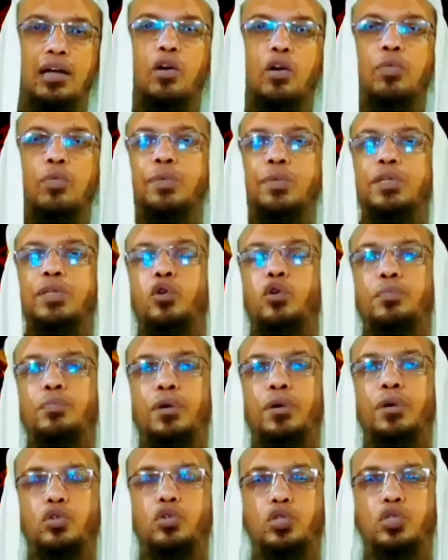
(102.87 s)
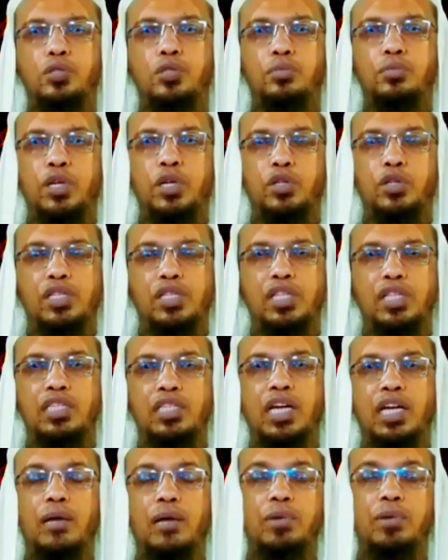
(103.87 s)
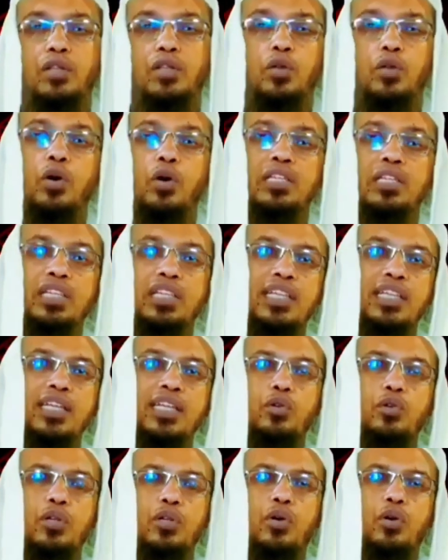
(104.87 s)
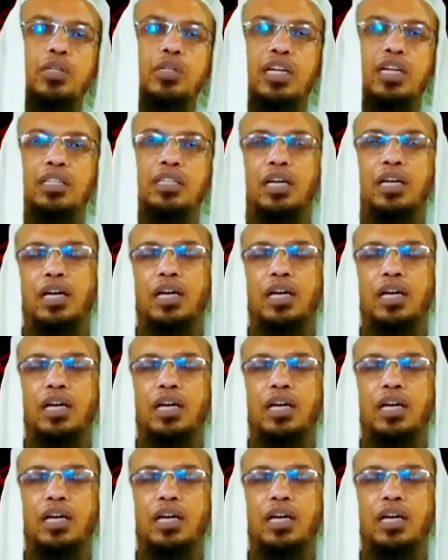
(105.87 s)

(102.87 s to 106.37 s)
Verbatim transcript: অভাবী গরিব মানুষ মানুষের কাছে চায় বাধ্য হয় তাদেরকেও দাও অর্থাৎ